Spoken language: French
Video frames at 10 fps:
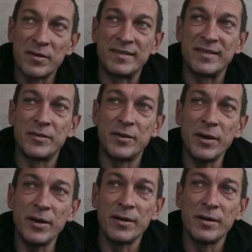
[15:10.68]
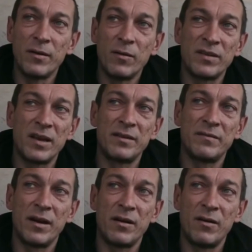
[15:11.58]
à 7 heures, on s'arrête
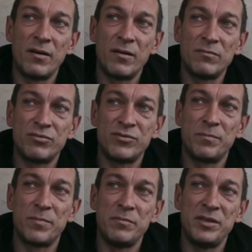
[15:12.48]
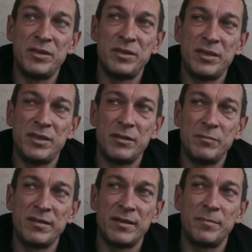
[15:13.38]
vers, euh, je sais pas, midi, midi et
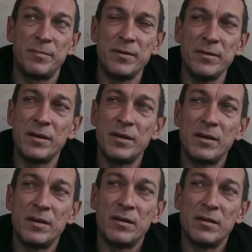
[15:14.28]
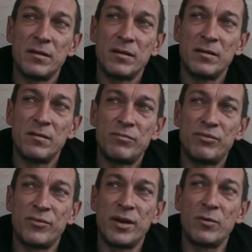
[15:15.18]
demi, ça dépend.
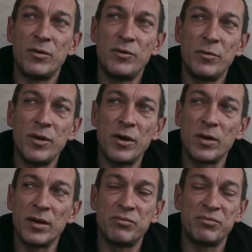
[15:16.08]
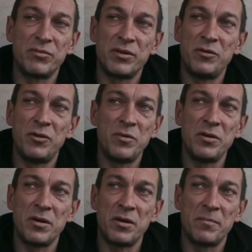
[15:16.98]
on a quoi, une demi-heure toi On a une
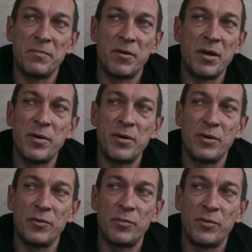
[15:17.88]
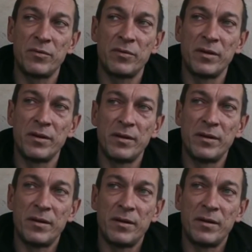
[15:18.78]
demi-heure, mais on n'a pas une heure de pause.
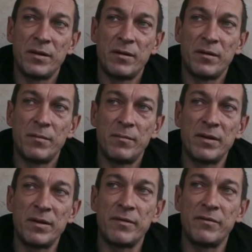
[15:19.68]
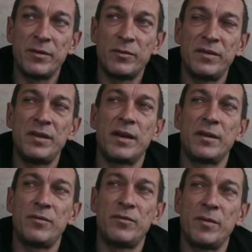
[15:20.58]
Bah, moi, ça fait deux
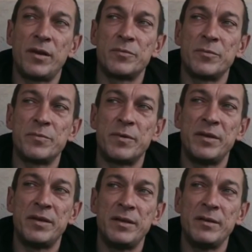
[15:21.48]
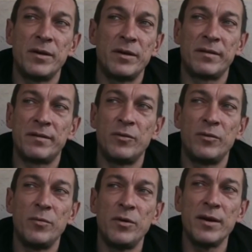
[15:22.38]
cigarettes de fumée quand je mange pas le midi. Ouais, c'est ça, une
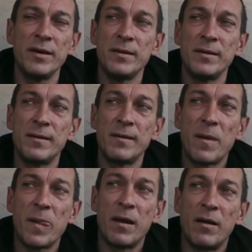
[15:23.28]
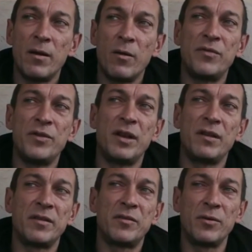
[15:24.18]
demi-heure. Hein. Et on finit à
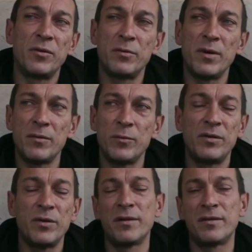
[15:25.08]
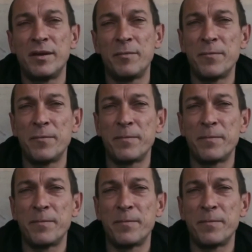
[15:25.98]
7 heures le soir, 8 heures, ça dépend.